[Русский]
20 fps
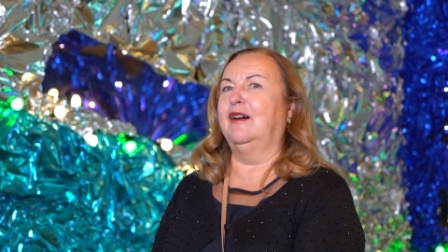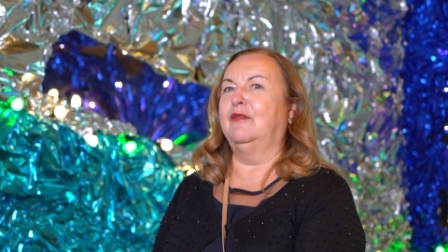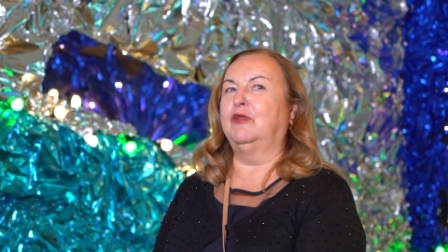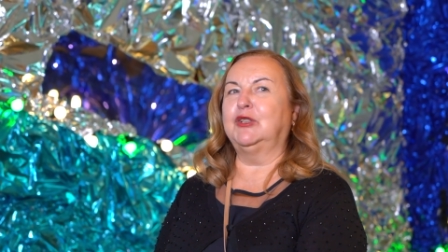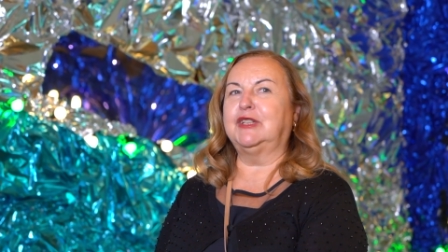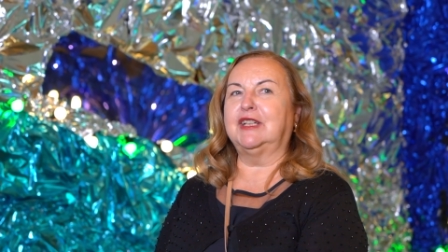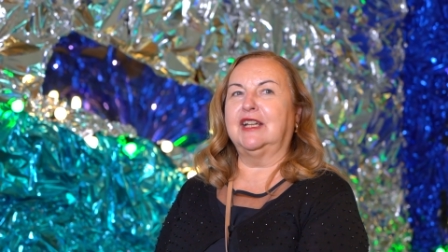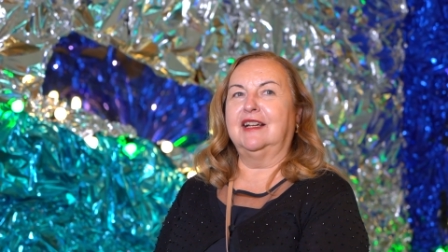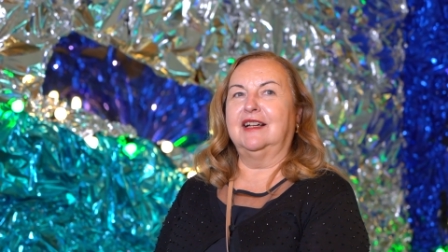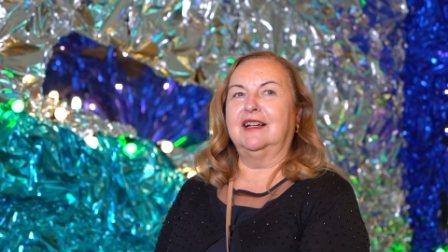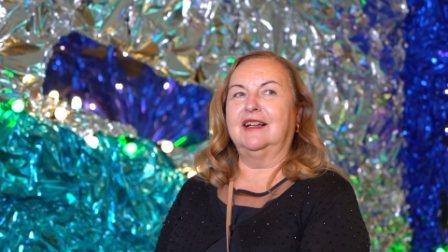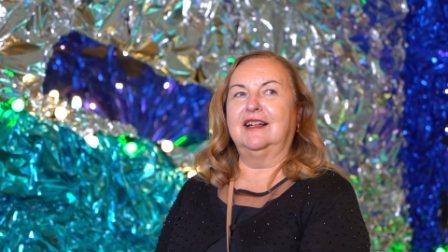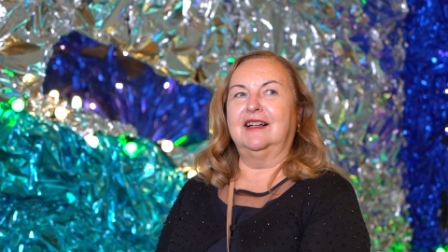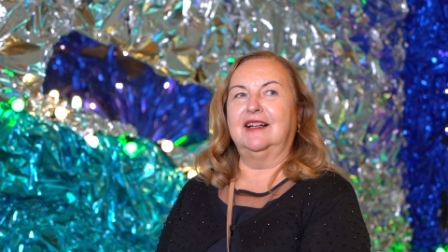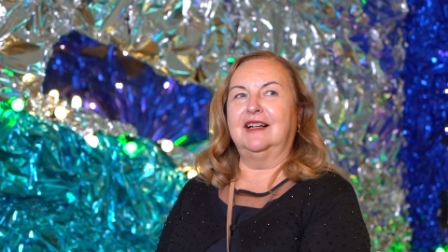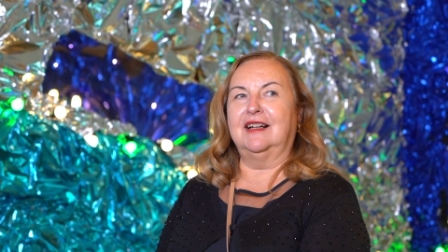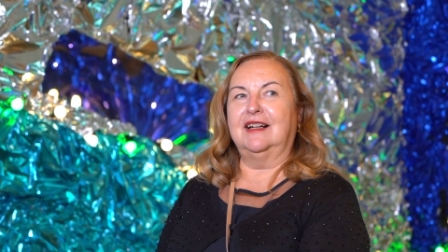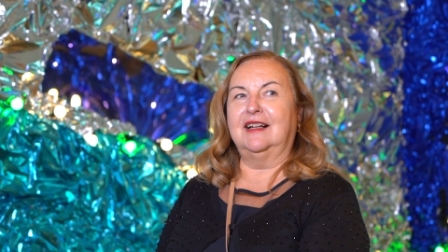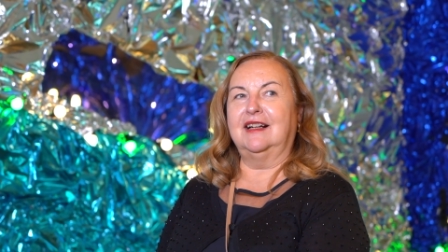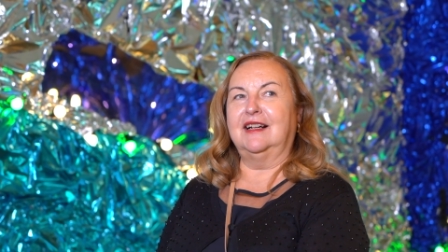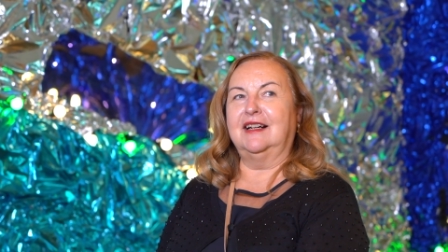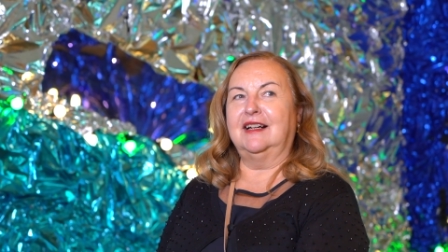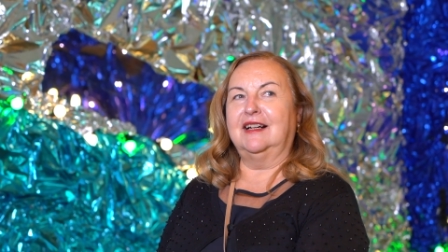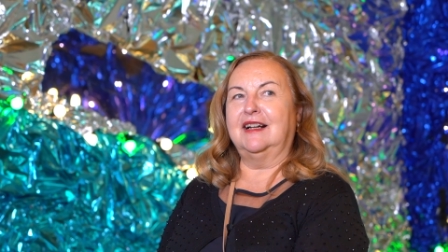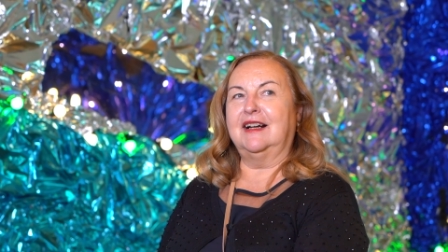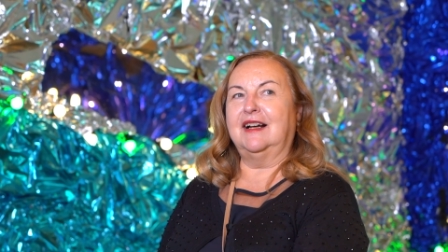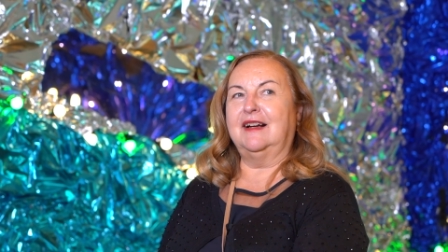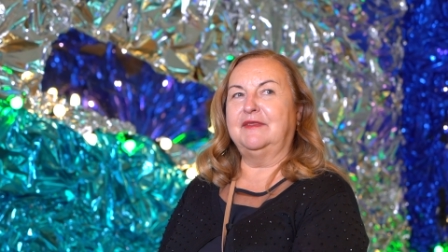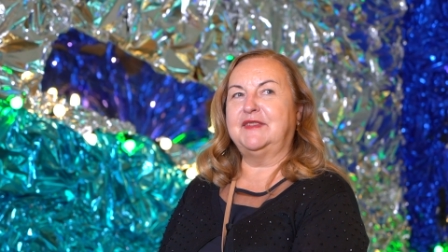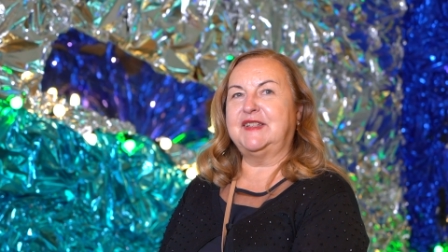Вот
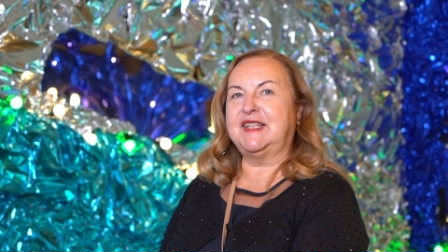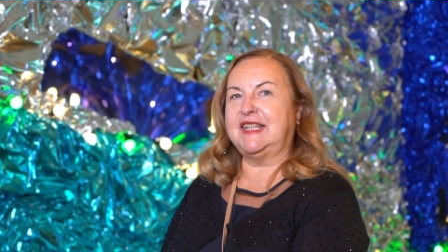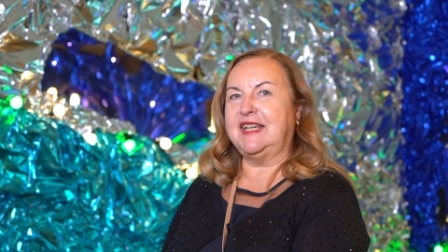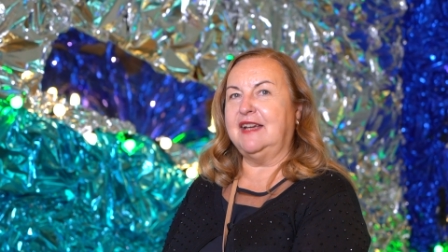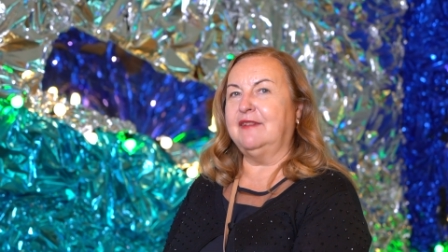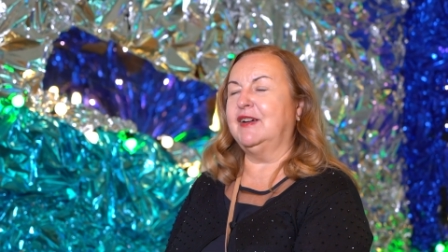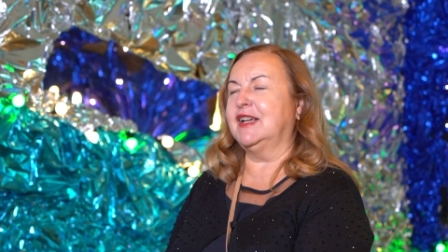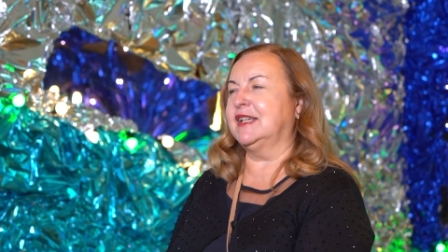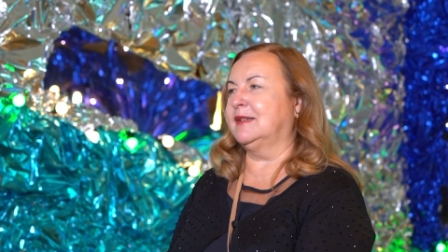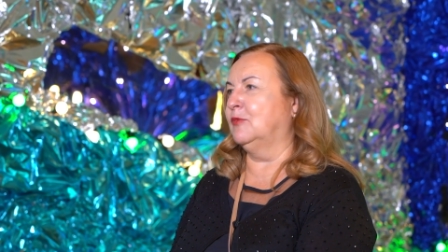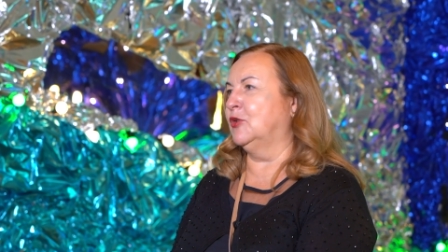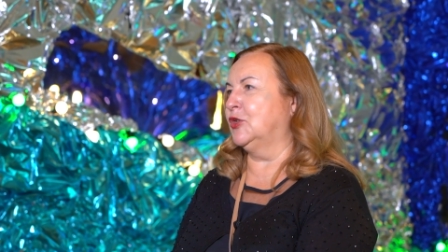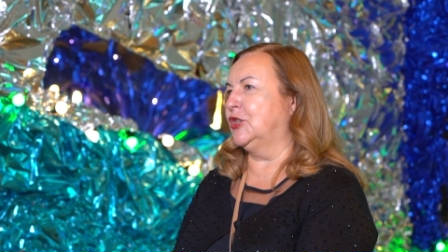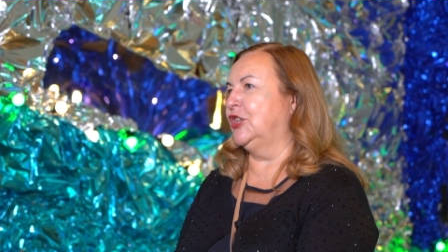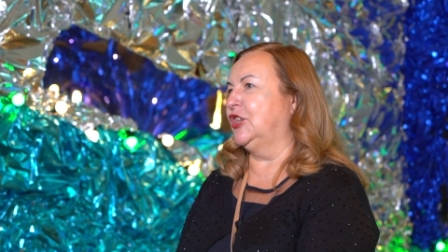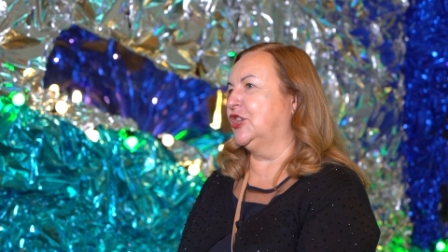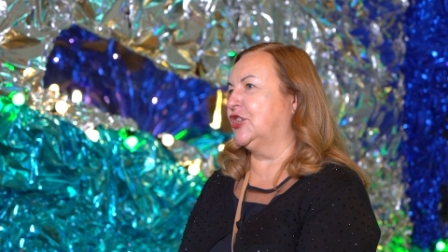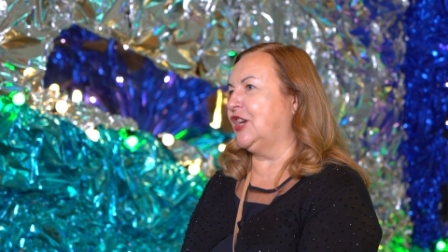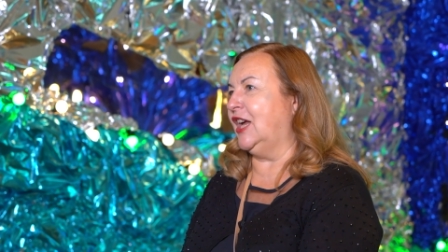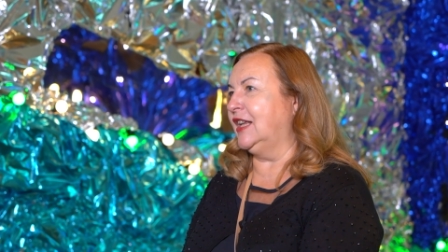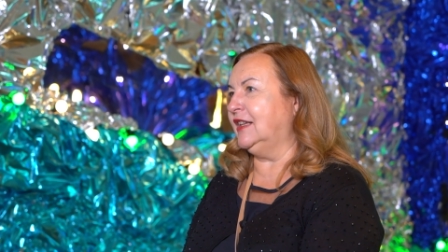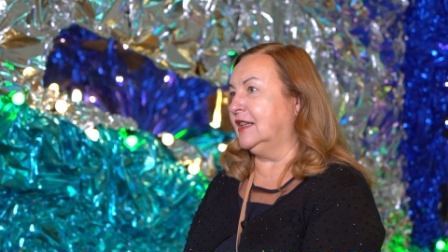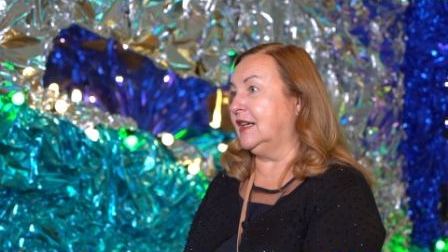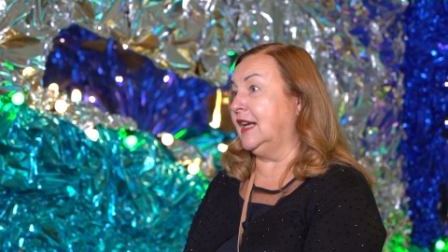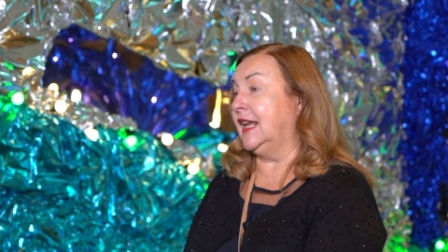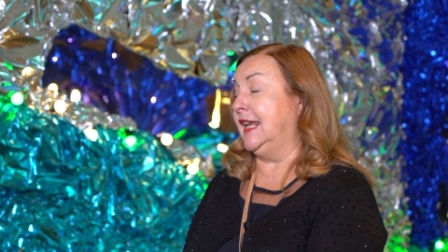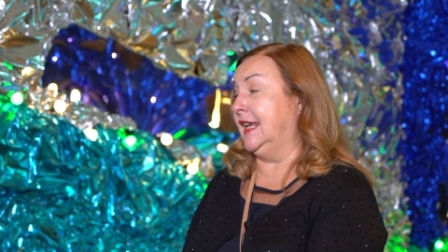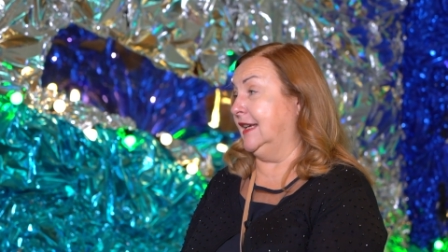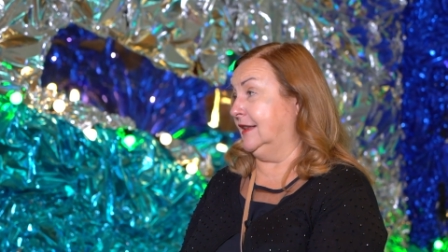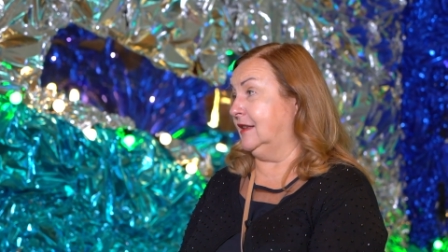э, все возможные
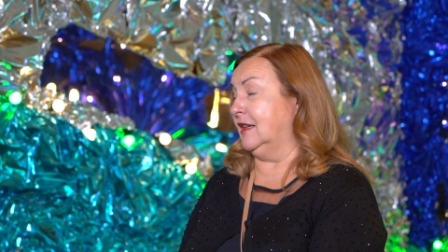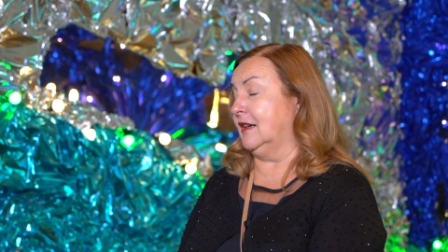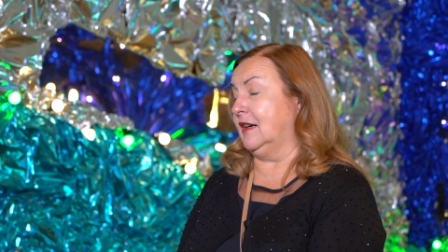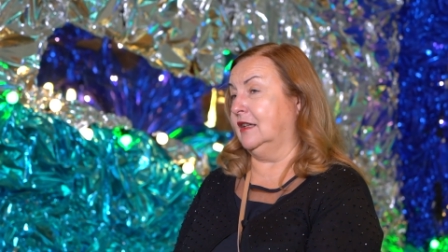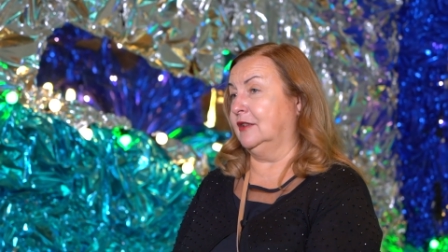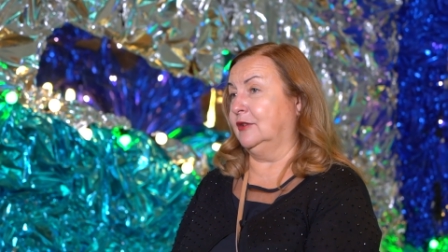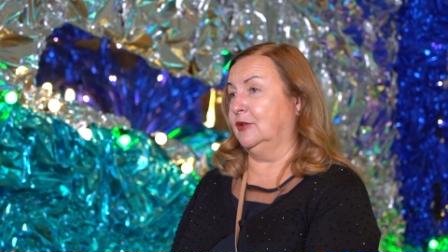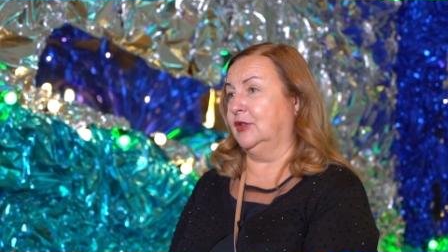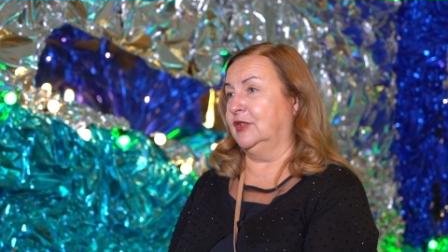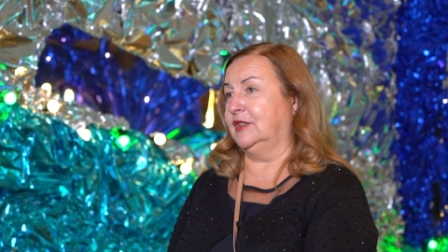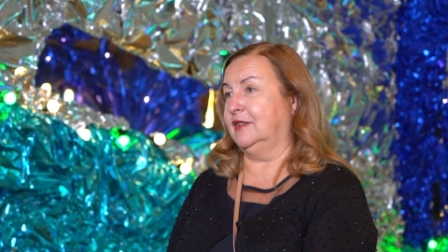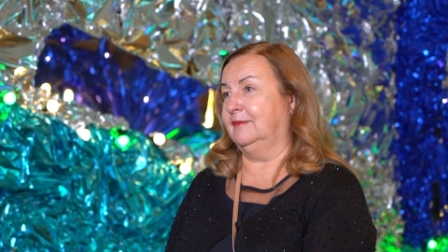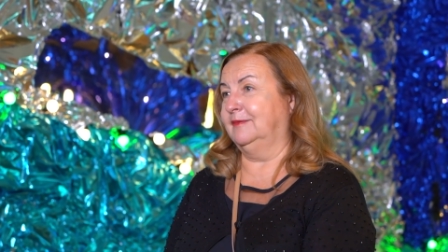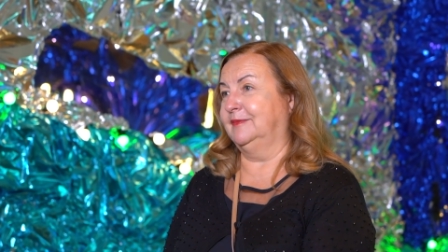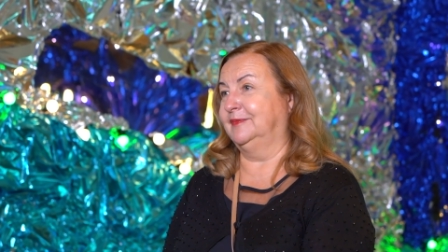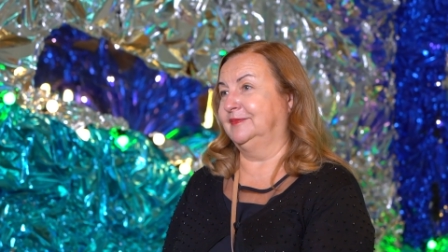жанры, и это радует.